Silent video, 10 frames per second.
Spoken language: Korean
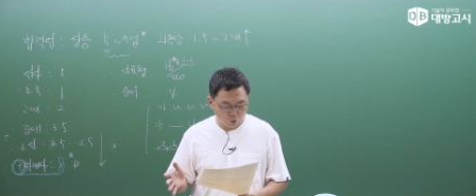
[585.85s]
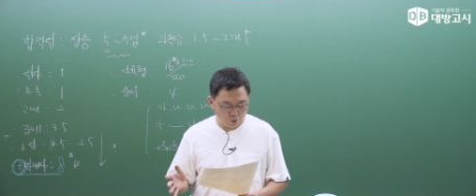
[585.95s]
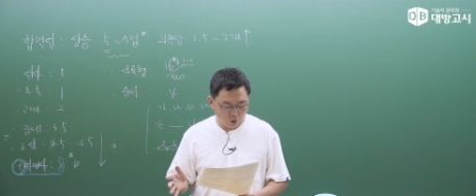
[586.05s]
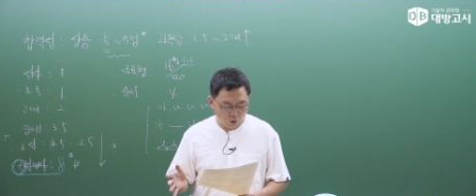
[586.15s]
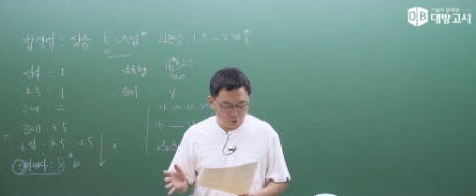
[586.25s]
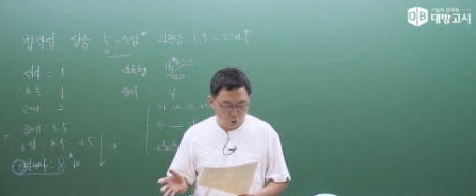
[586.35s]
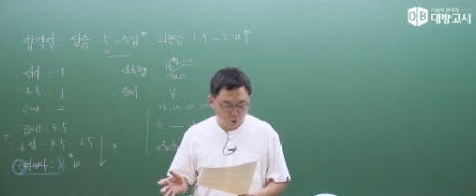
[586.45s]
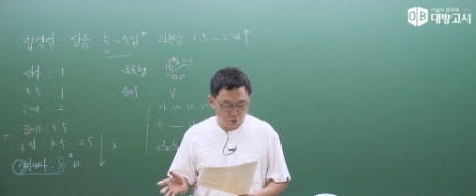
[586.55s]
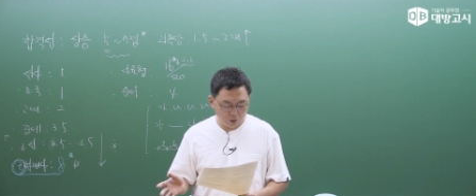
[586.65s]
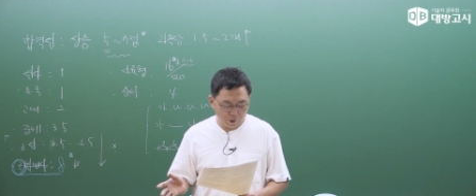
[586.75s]
고구려
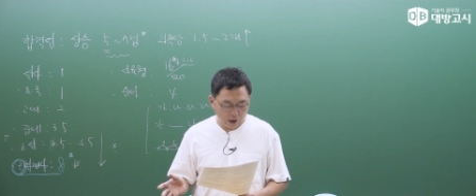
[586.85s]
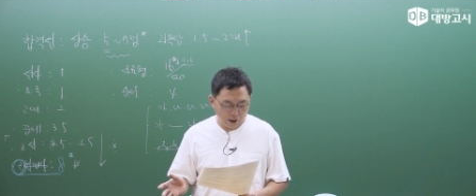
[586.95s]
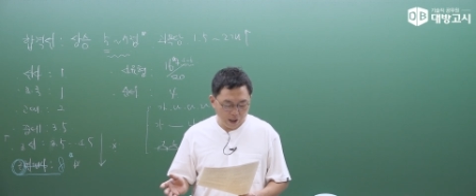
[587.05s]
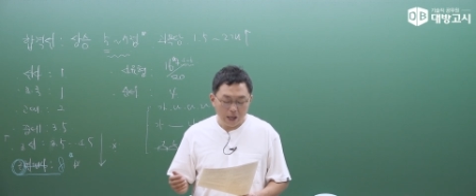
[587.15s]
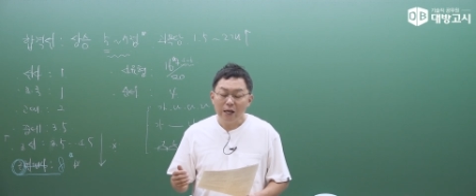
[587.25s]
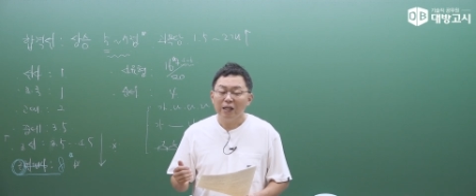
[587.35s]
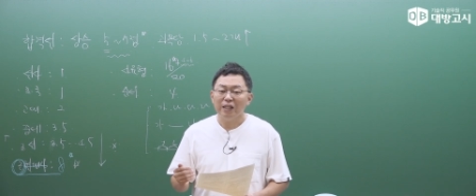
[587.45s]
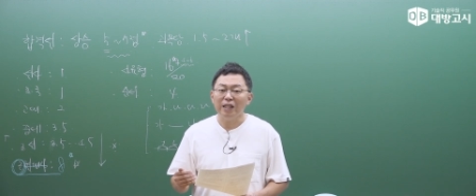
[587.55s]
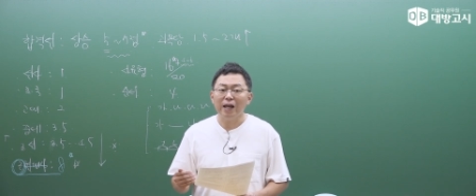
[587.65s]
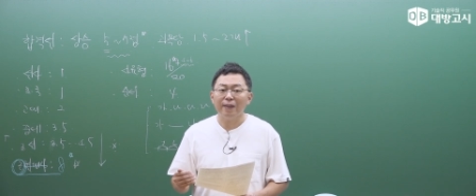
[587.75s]

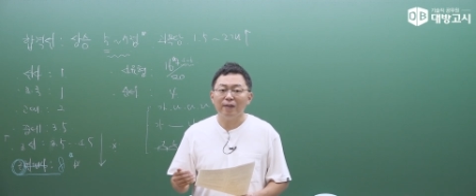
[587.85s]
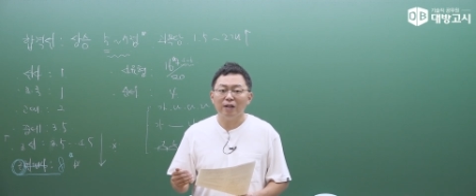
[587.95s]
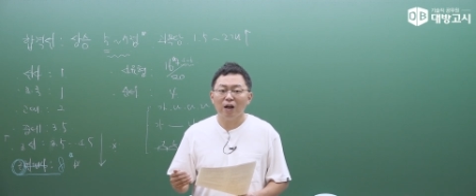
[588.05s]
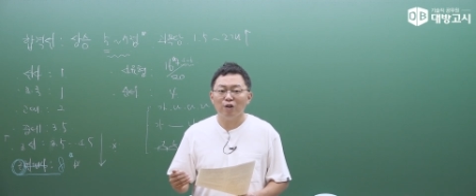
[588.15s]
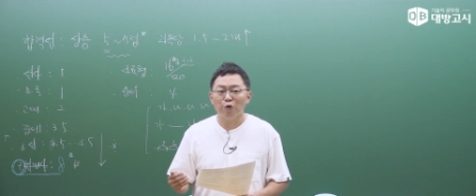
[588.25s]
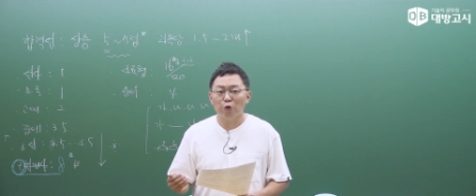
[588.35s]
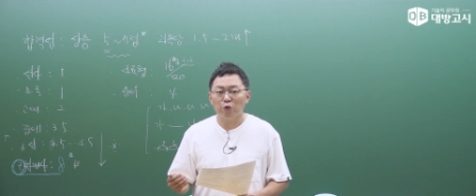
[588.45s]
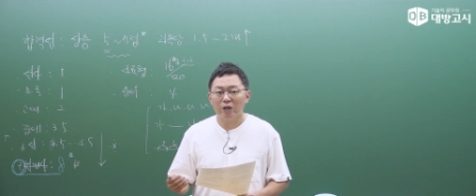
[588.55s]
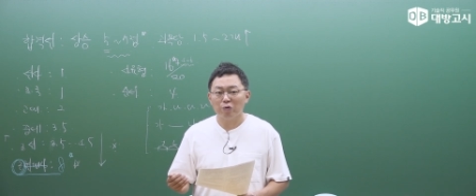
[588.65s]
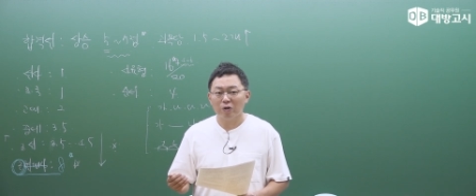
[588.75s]
소수림왕이안이라는
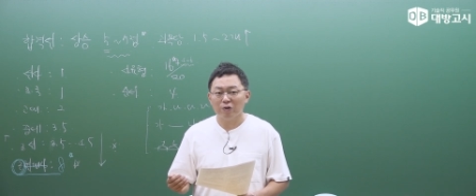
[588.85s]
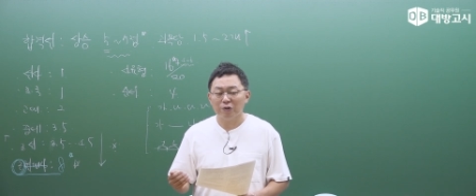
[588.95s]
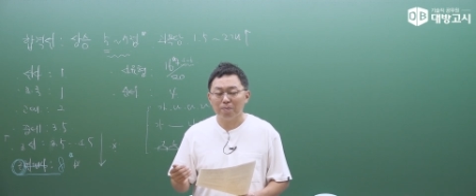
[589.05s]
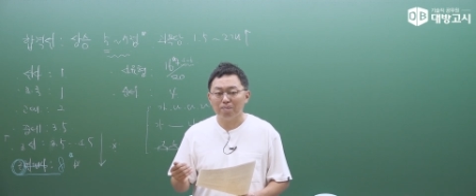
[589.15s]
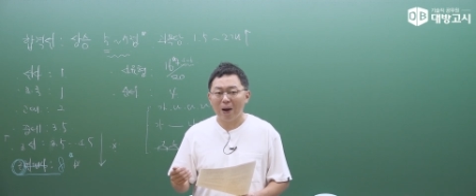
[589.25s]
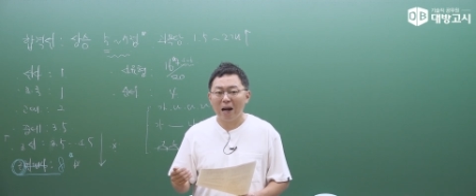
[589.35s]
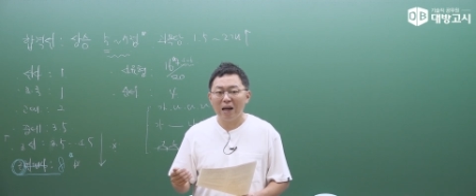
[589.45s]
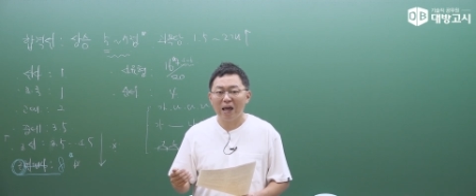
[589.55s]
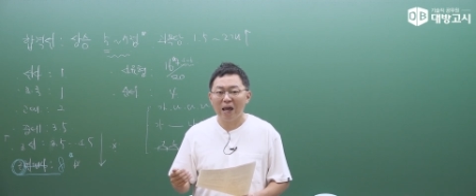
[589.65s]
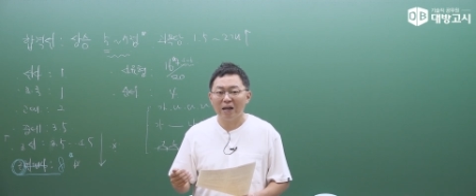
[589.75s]
연호를 사용한 것은
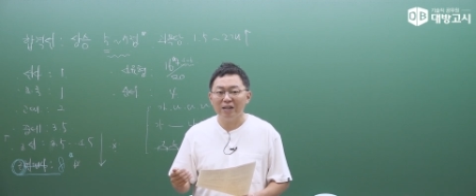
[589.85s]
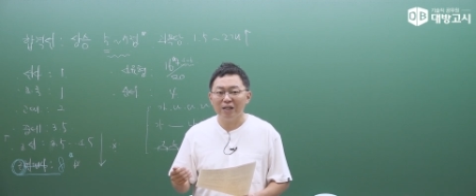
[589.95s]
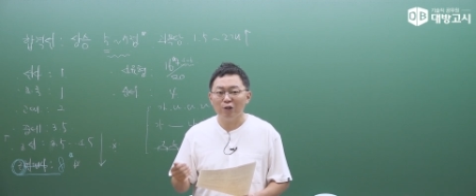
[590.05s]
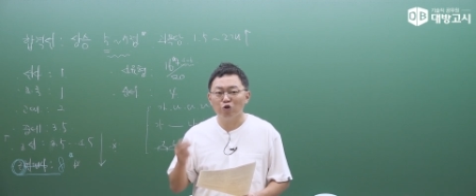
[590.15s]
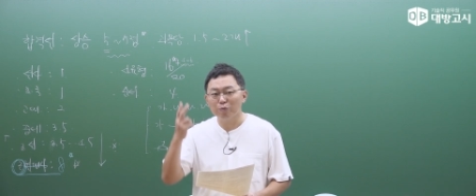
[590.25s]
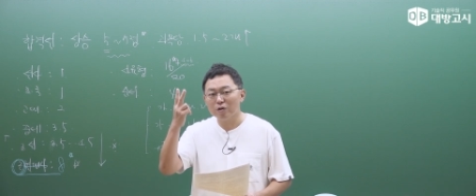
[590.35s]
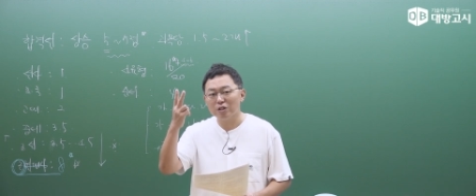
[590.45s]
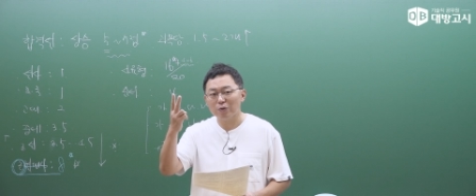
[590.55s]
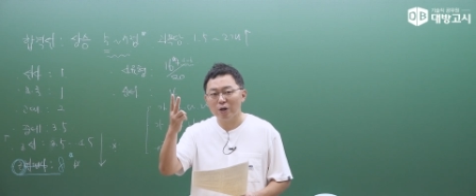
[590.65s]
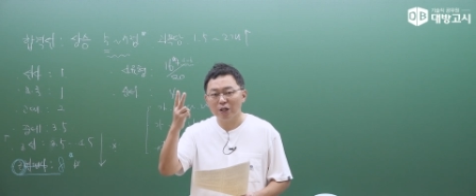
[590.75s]
발해의 두
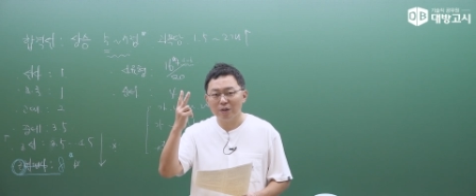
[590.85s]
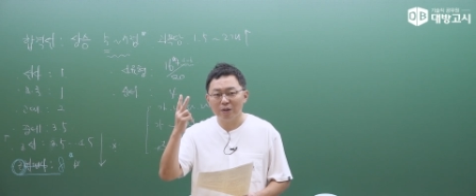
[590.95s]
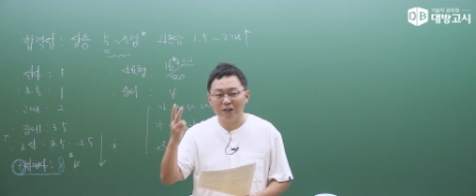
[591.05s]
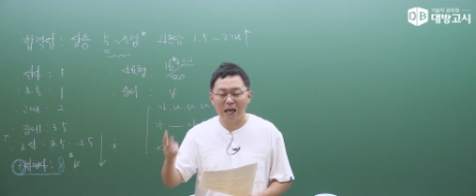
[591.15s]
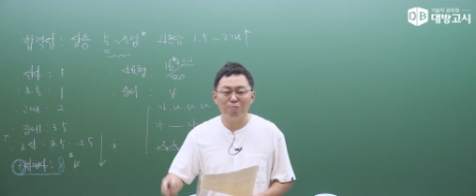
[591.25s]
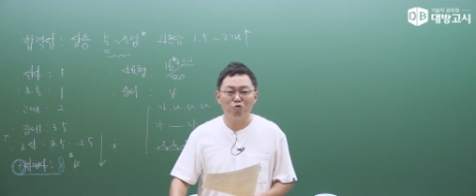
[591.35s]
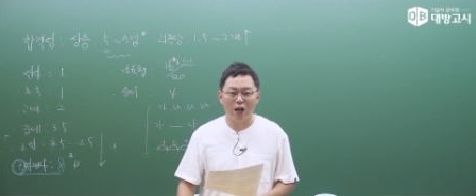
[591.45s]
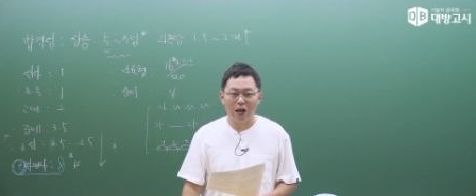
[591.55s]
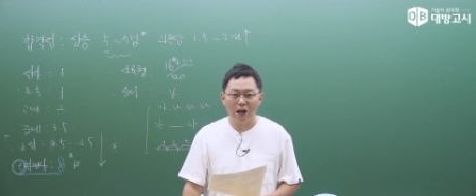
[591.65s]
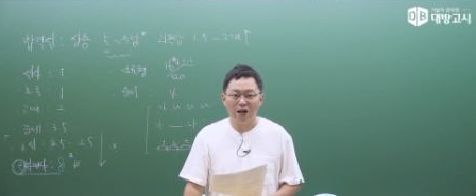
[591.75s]
번째 왕인
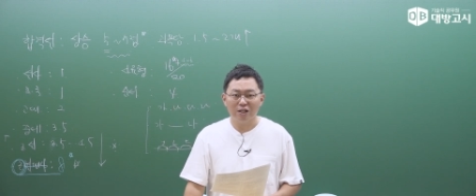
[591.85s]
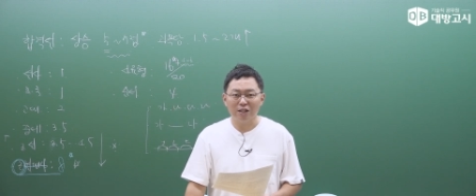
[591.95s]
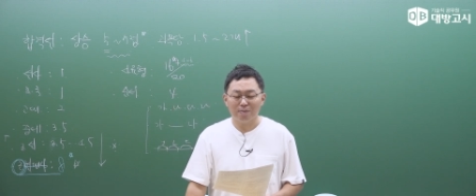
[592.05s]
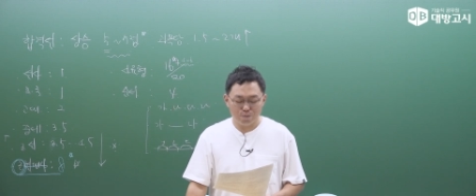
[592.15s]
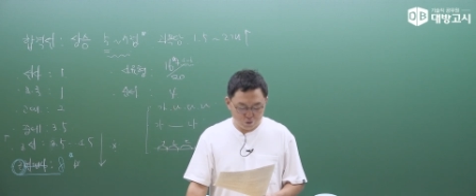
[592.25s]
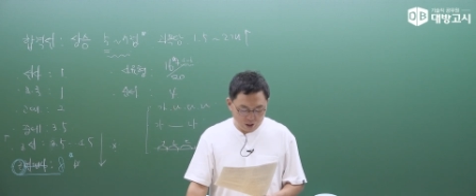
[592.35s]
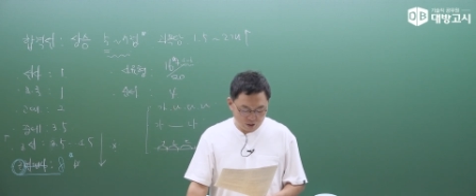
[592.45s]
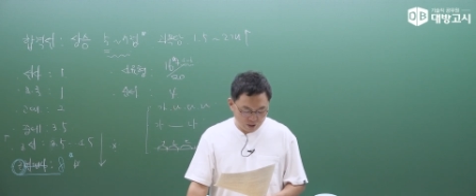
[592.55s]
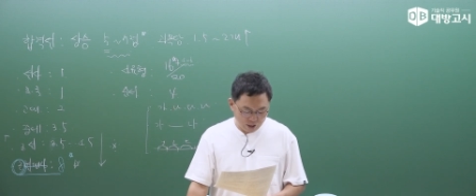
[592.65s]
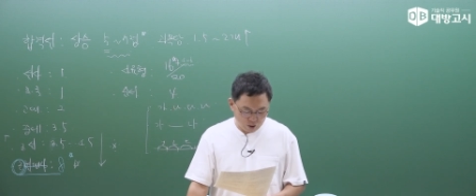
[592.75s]
대무예, 즉
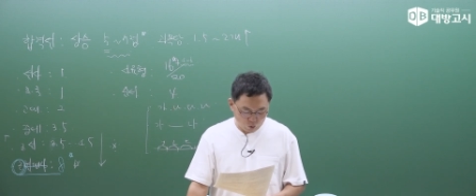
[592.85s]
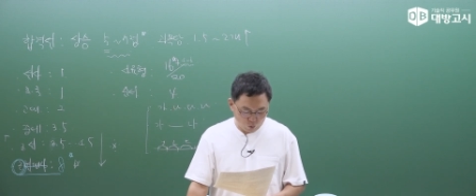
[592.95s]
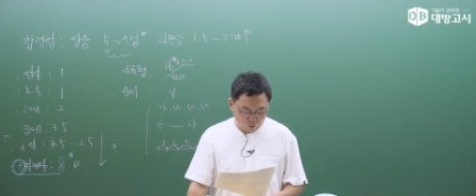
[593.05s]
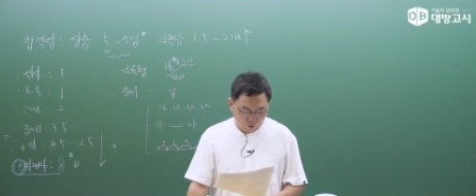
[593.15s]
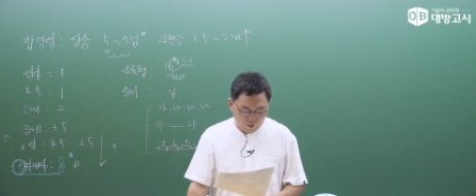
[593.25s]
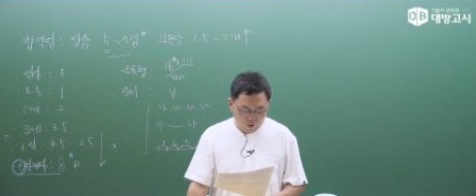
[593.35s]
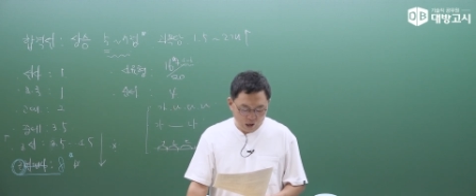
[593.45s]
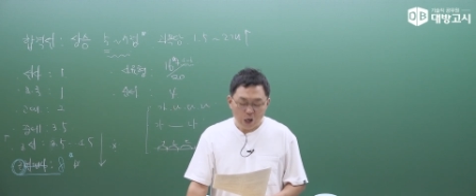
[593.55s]
무왕 때의 연호고요.